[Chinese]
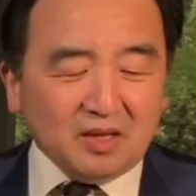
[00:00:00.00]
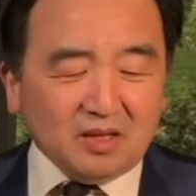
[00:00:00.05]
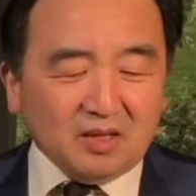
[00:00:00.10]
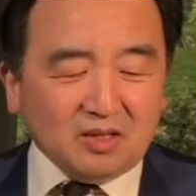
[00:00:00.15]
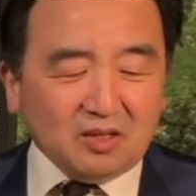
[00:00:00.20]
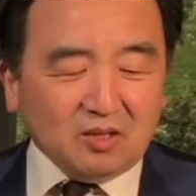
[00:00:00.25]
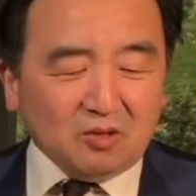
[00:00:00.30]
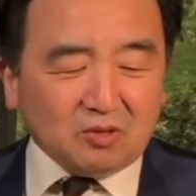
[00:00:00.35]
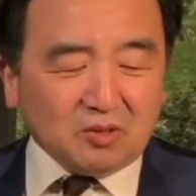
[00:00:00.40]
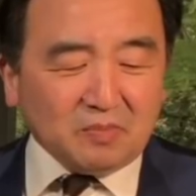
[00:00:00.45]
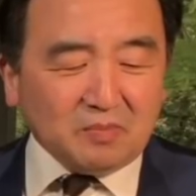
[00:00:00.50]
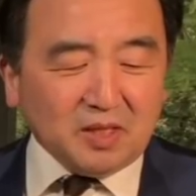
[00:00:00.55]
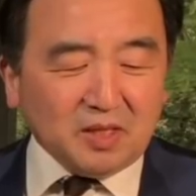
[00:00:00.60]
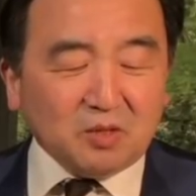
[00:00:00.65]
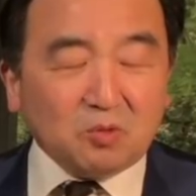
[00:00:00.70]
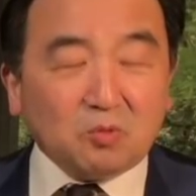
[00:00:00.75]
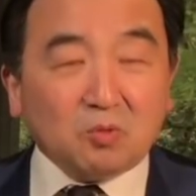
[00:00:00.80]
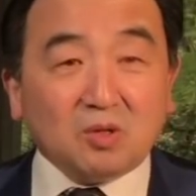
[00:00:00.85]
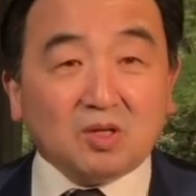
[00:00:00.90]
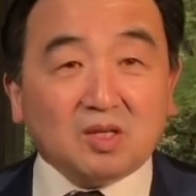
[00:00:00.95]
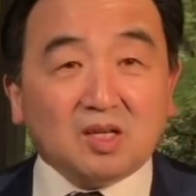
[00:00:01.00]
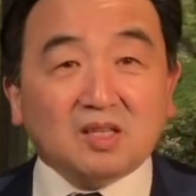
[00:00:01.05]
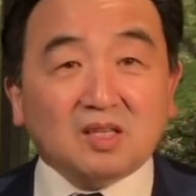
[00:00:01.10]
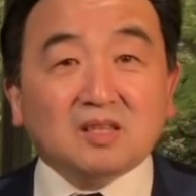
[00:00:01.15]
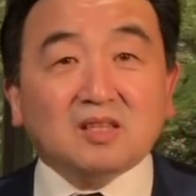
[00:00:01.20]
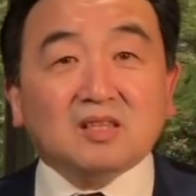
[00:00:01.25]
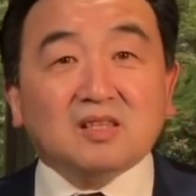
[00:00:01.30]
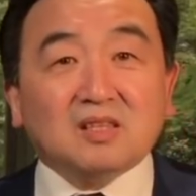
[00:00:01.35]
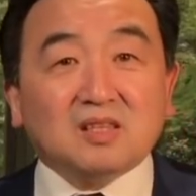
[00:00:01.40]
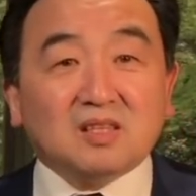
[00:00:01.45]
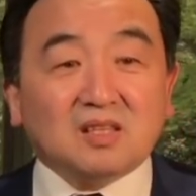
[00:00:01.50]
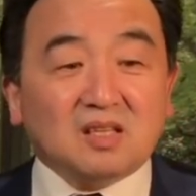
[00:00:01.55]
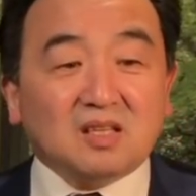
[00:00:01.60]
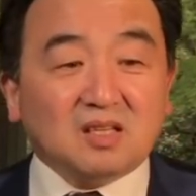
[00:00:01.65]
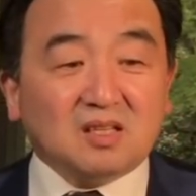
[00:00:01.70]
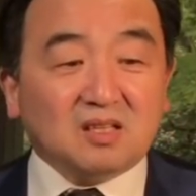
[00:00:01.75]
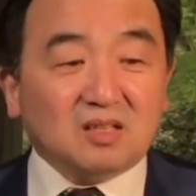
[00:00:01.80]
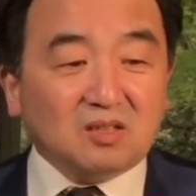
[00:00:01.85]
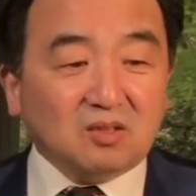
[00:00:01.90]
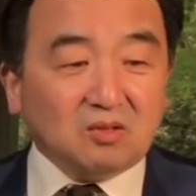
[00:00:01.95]
有这么一伙人，
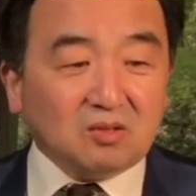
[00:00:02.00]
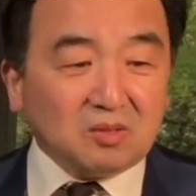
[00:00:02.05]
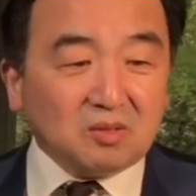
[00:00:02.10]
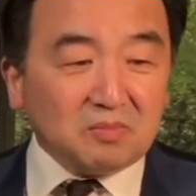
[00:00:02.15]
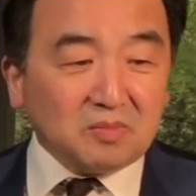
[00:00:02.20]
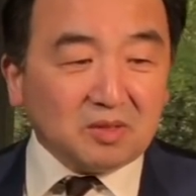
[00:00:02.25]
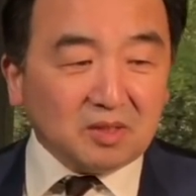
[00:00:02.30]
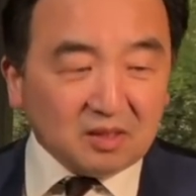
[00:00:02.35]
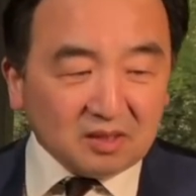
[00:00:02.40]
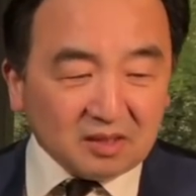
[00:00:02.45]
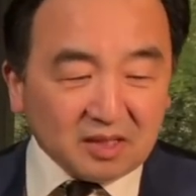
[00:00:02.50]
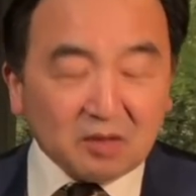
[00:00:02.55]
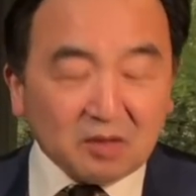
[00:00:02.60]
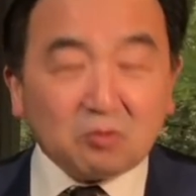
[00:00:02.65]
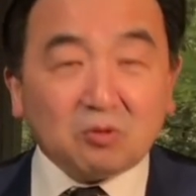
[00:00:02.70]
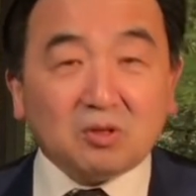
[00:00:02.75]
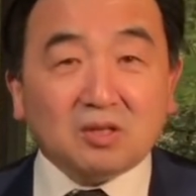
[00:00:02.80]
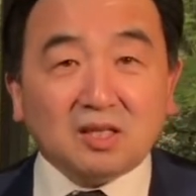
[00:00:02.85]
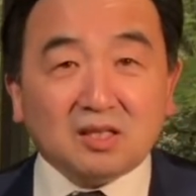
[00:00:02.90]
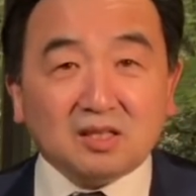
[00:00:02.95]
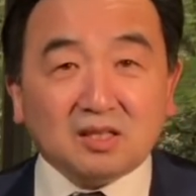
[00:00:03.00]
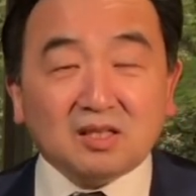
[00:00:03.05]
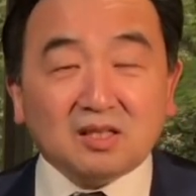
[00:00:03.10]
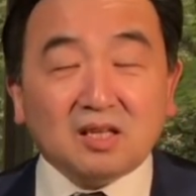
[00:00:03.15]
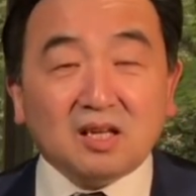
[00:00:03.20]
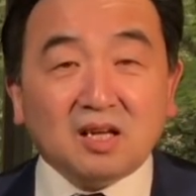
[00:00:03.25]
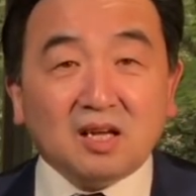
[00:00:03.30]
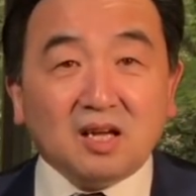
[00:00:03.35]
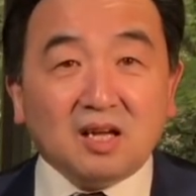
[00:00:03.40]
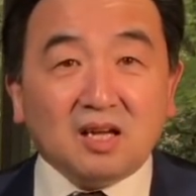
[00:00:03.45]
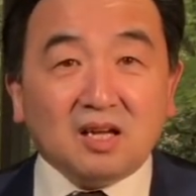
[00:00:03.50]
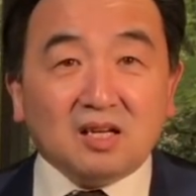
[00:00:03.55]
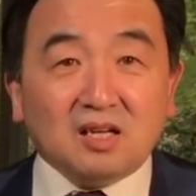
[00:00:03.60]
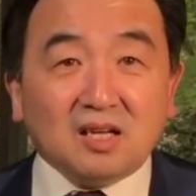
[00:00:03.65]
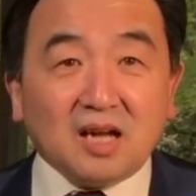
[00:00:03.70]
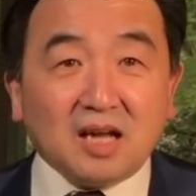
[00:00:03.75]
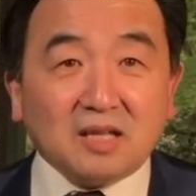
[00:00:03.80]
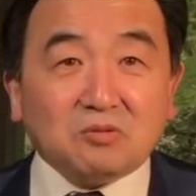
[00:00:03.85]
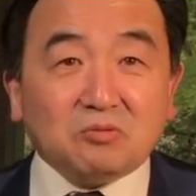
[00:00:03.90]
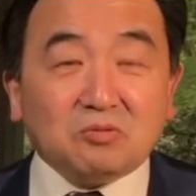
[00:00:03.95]
有这么这伙人，
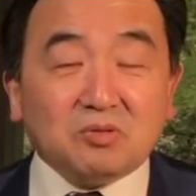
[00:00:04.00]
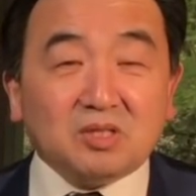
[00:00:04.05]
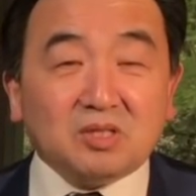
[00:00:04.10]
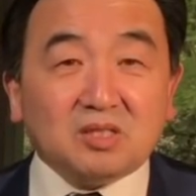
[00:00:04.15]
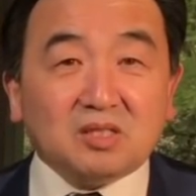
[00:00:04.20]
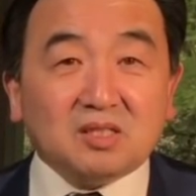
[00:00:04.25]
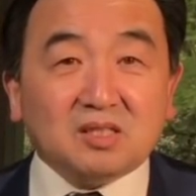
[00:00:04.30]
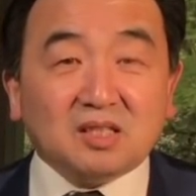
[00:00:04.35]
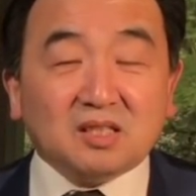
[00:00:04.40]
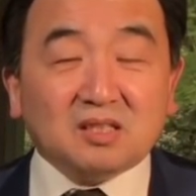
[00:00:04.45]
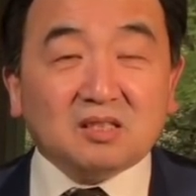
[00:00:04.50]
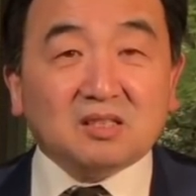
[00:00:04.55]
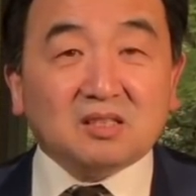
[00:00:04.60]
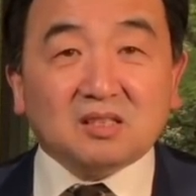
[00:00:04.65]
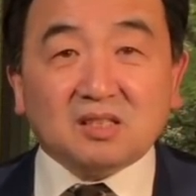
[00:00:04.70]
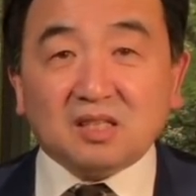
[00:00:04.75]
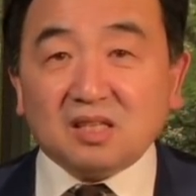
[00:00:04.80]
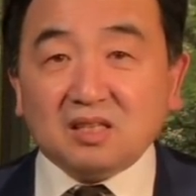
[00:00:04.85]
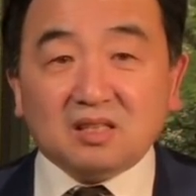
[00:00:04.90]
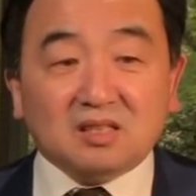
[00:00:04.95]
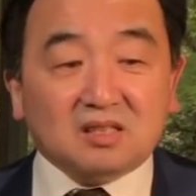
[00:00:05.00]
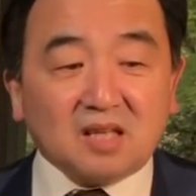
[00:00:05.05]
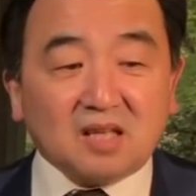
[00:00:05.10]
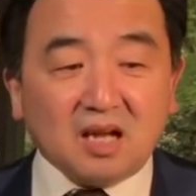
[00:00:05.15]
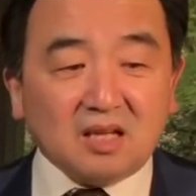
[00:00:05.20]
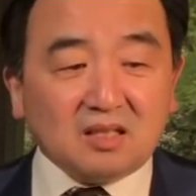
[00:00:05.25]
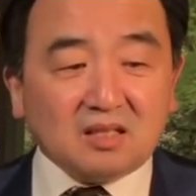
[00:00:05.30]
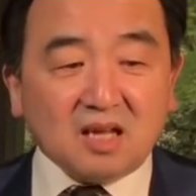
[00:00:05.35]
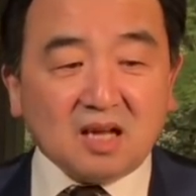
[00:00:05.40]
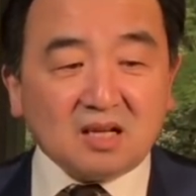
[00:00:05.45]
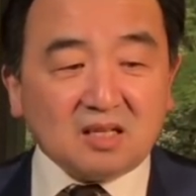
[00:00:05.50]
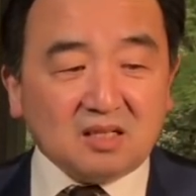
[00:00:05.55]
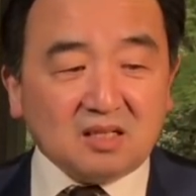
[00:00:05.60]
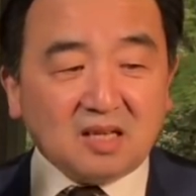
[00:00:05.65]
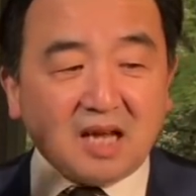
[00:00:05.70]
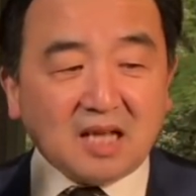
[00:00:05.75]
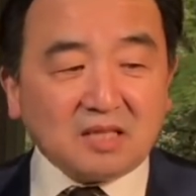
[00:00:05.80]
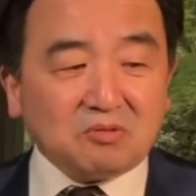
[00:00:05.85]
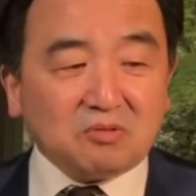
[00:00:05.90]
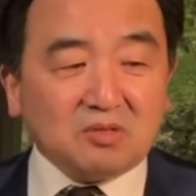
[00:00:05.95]
来自于世界各地，他他
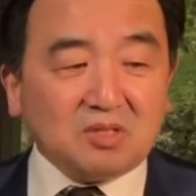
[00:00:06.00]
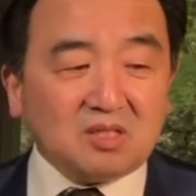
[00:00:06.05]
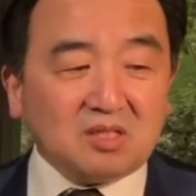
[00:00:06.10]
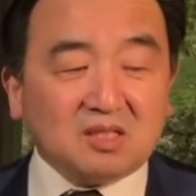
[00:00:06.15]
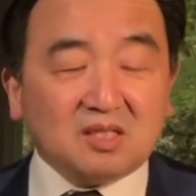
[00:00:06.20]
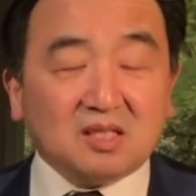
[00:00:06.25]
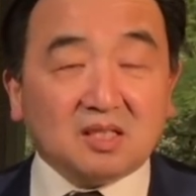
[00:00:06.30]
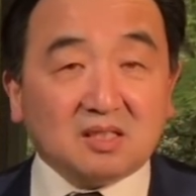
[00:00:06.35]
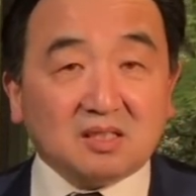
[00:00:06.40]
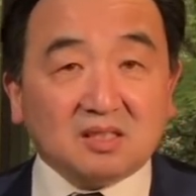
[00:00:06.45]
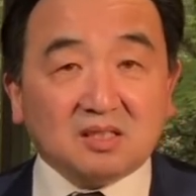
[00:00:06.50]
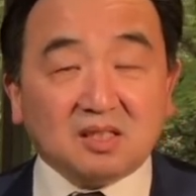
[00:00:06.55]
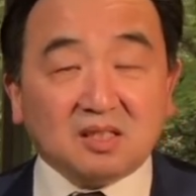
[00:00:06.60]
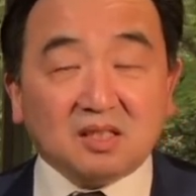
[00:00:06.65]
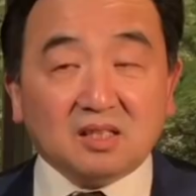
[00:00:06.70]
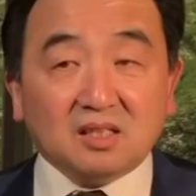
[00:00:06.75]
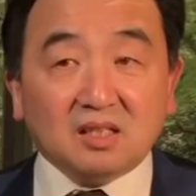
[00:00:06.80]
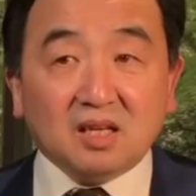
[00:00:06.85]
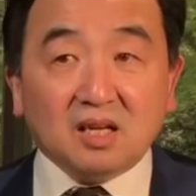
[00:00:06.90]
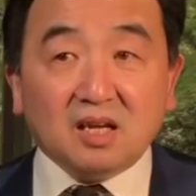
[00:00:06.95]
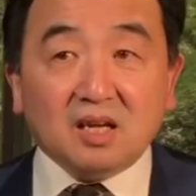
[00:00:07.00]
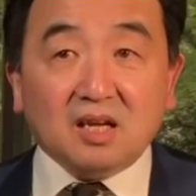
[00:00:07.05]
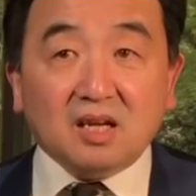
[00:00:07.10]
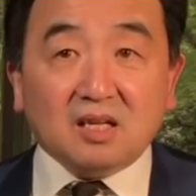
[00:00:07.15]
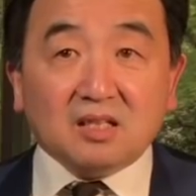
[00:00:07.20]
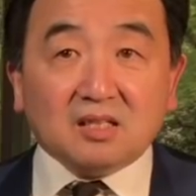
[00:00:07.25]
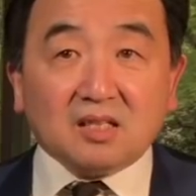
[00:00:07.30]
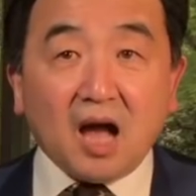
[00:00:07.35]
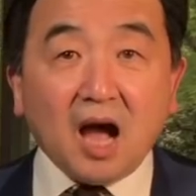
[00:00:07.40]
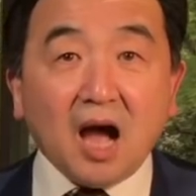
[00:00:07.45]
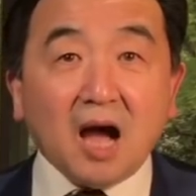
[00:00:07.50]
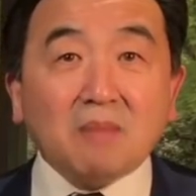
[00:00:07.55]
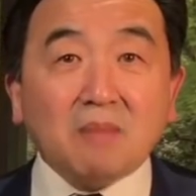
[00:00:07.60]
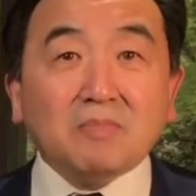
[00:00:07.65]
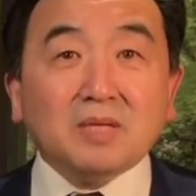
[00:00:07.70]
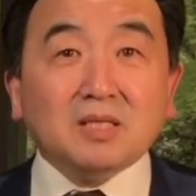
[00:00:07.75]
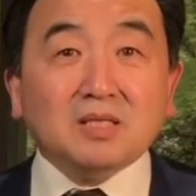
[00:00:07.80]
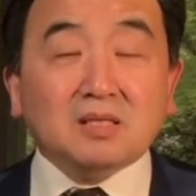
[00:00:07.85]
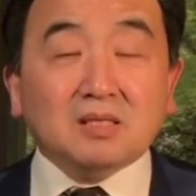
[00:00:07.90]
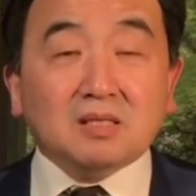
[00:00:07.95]
来自于世界各地，他
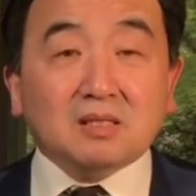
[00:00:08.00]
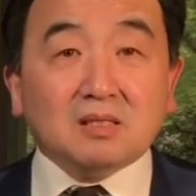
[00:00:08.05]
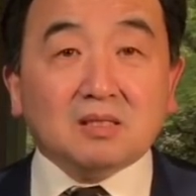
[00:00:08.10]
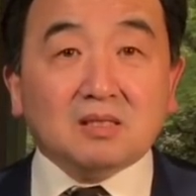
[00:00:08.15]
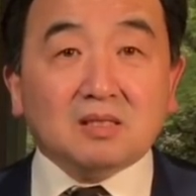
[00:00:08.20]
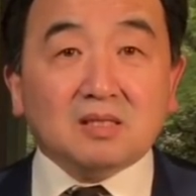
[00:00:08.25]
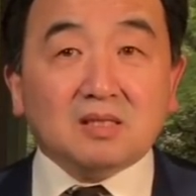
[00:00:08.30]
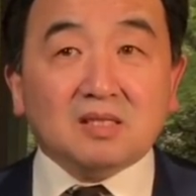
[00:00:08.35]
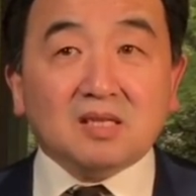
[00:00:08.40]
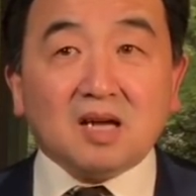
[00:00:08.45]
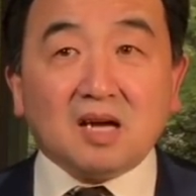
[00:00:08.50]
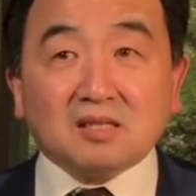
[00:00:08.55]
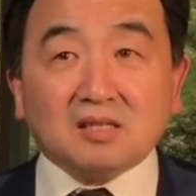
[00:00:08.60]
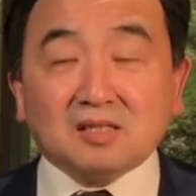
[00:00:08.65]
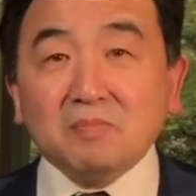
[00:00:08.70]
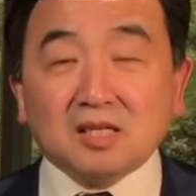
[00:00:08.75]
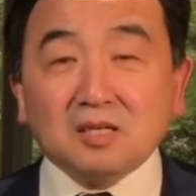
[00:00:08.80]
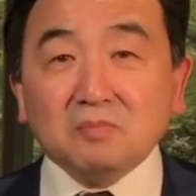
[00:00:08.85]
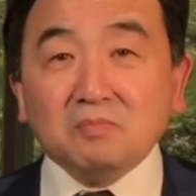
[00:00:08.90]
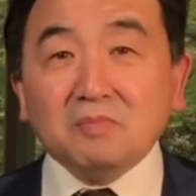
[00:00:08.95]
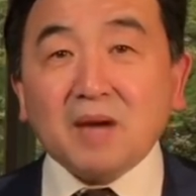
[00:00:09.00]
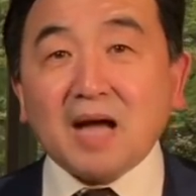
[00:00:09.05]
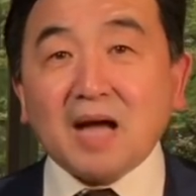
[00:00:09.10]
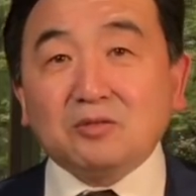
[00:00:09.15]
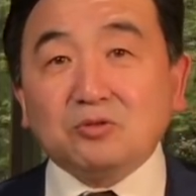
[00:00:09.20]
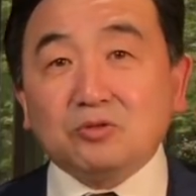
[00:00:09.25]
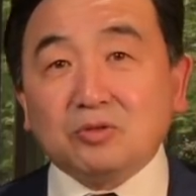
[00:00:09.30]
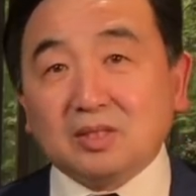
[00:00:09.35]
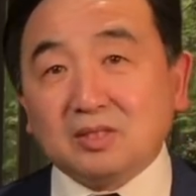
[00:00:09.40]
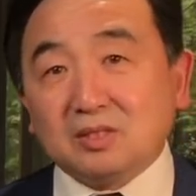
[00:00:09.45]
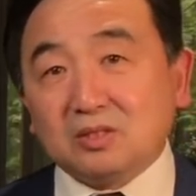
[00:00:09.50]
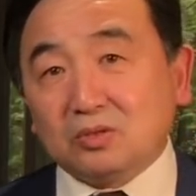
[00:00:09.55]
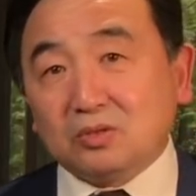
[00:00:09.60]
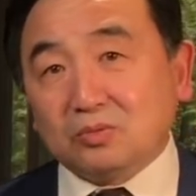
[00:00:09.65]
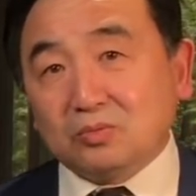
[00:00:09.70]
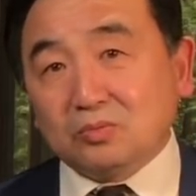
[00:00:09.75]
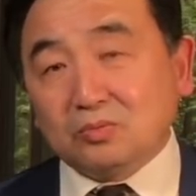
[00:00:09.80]
们想称霸全球。